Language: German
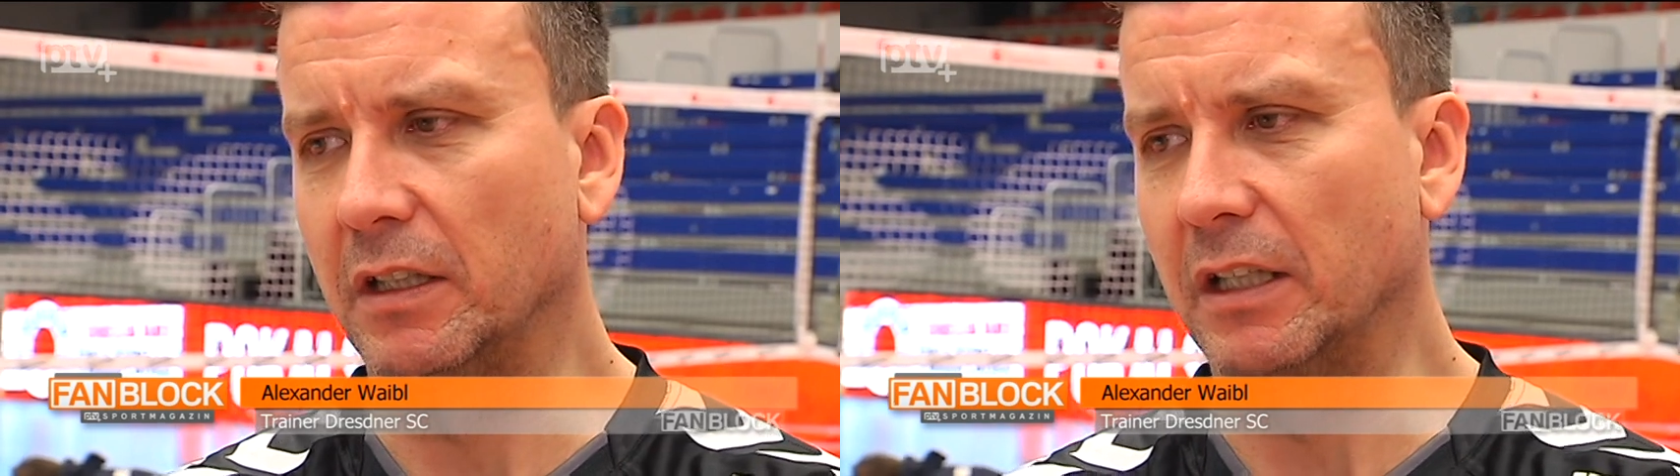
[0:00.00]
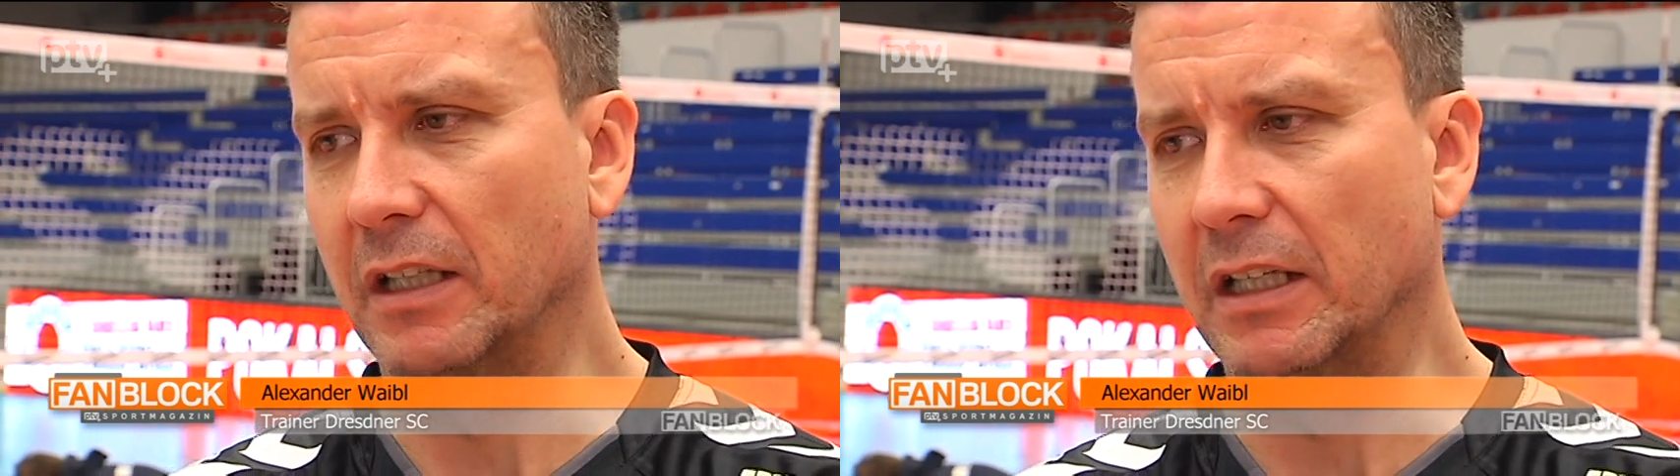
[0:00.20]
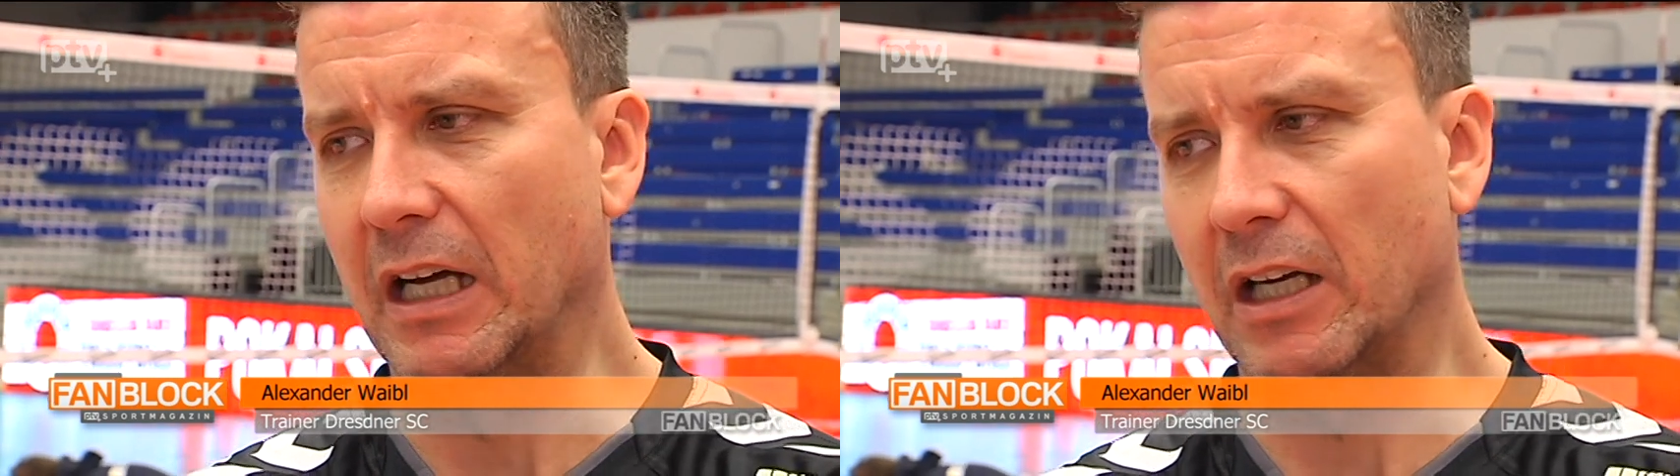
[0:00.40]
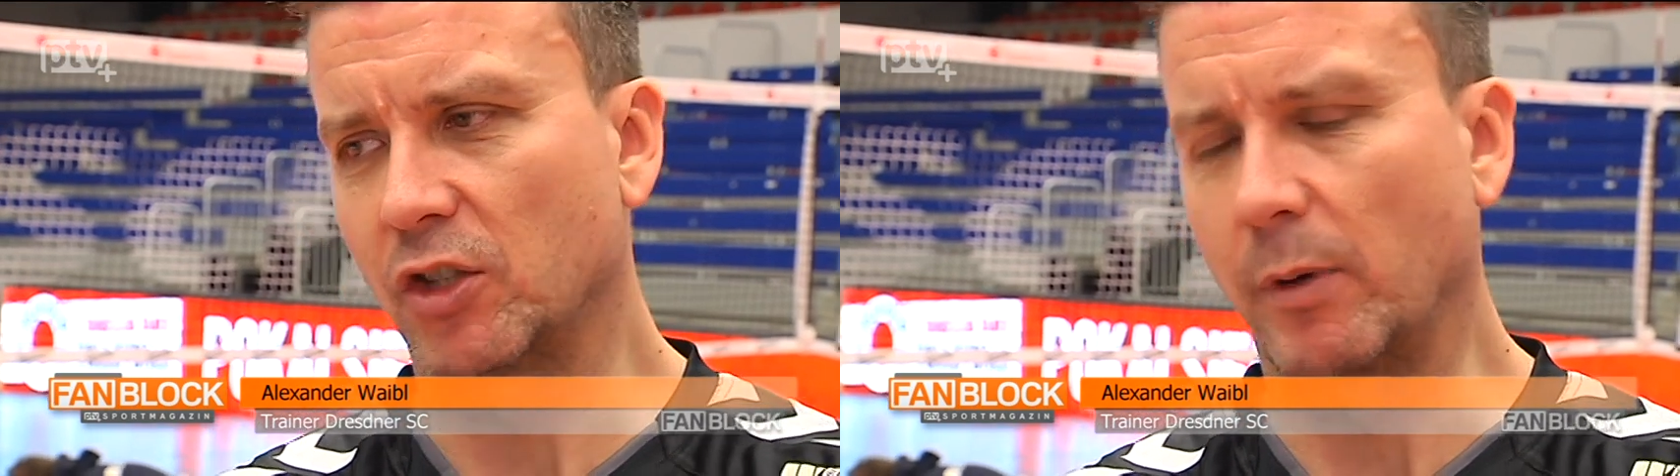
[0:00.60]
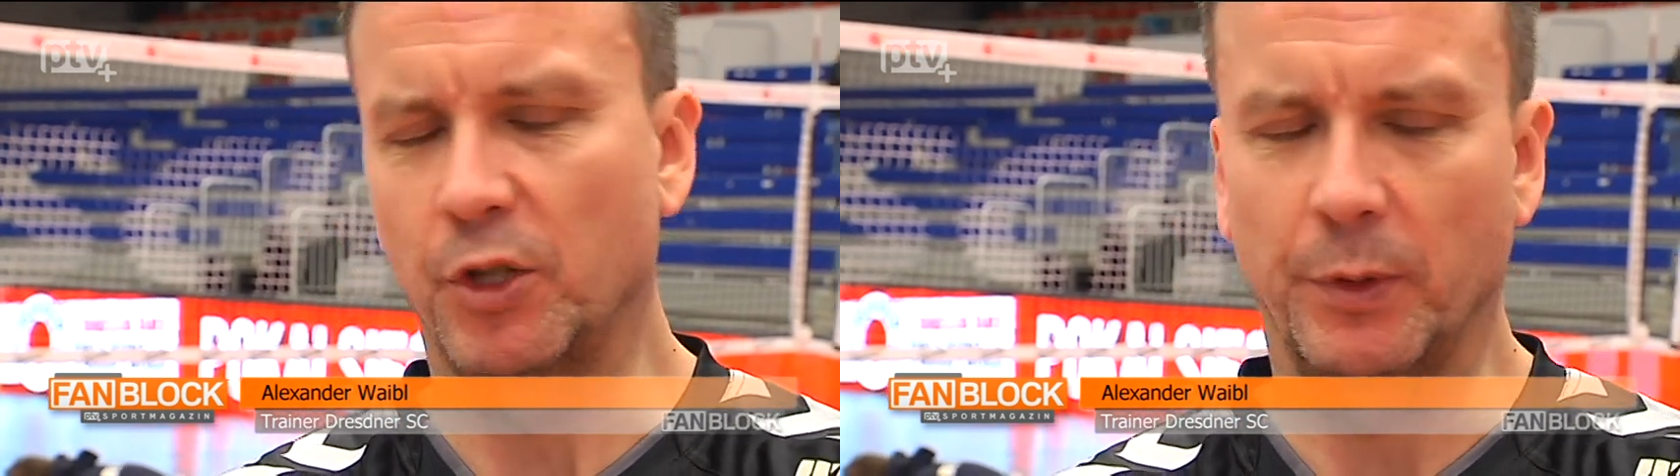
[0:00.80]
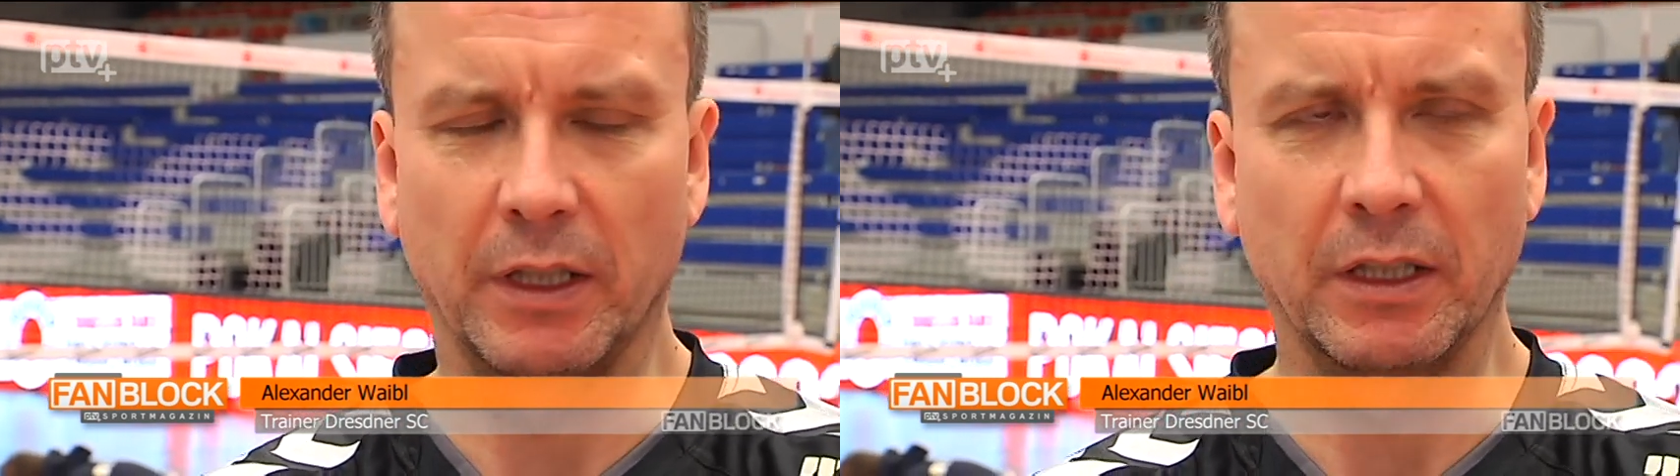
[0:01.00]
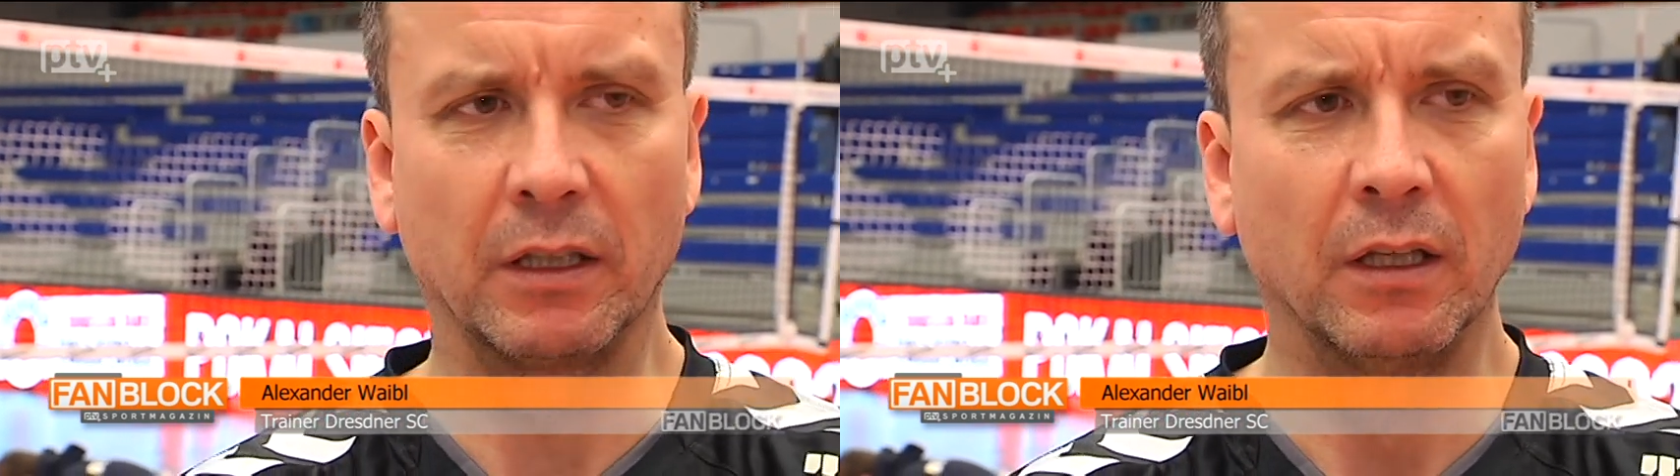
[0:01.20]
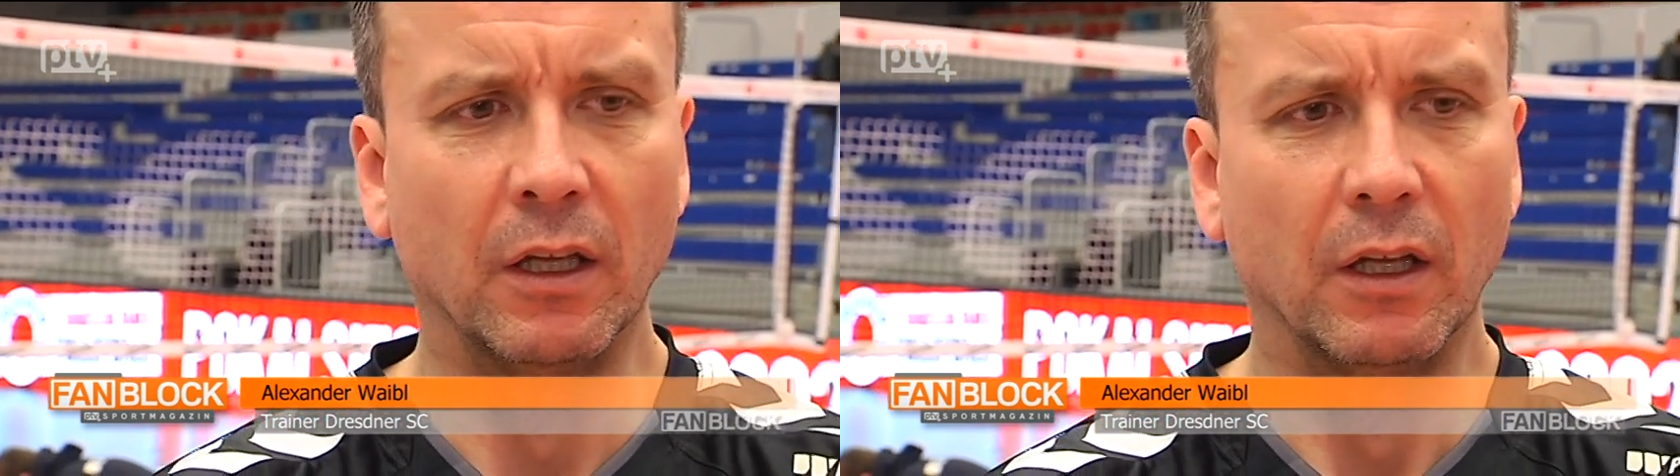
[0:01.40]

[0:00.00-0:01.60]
den danach zwei schwierigen,